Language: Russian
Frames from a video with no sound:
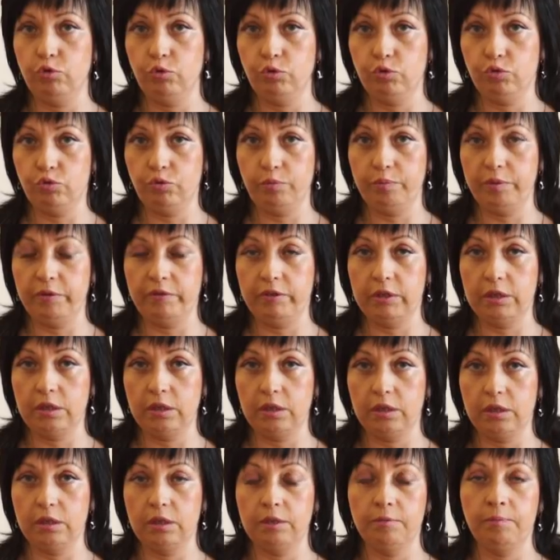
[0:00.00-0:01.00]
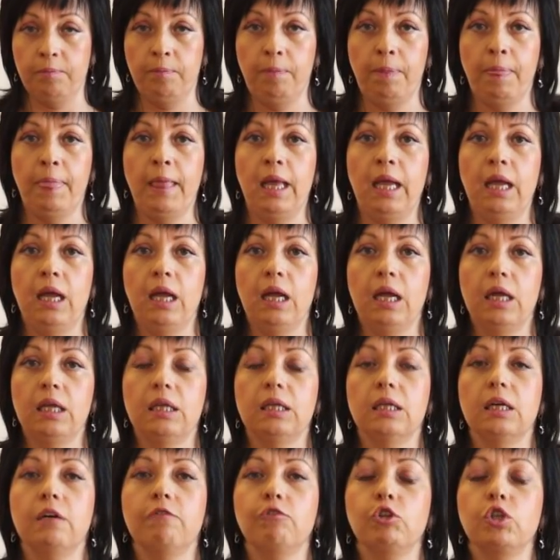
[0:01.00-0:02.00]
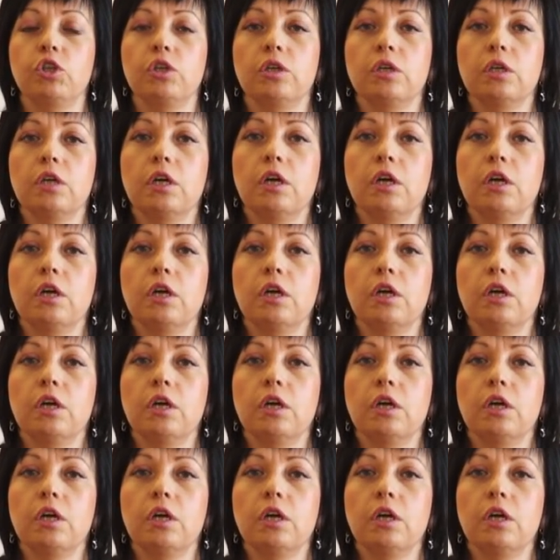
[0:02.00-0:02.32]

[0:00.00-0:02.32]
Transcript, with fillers: доступе в открытом так вот